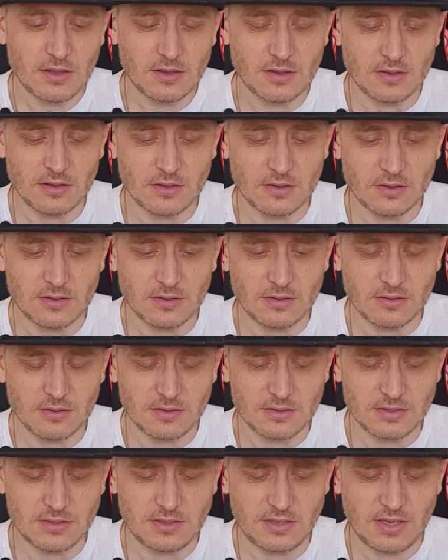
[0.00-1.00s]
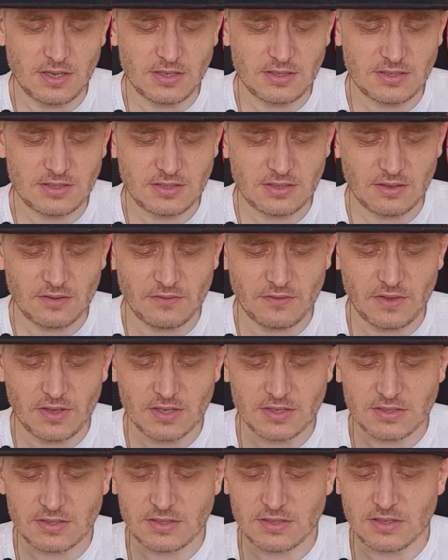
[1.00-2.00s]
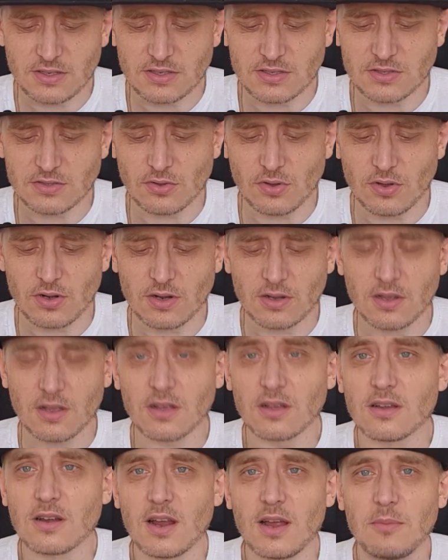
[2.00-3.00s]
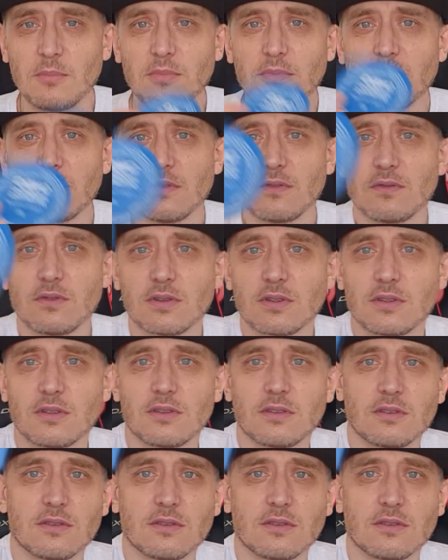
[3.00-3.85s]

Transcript: Э, здесь вес 40 грамм. Вот.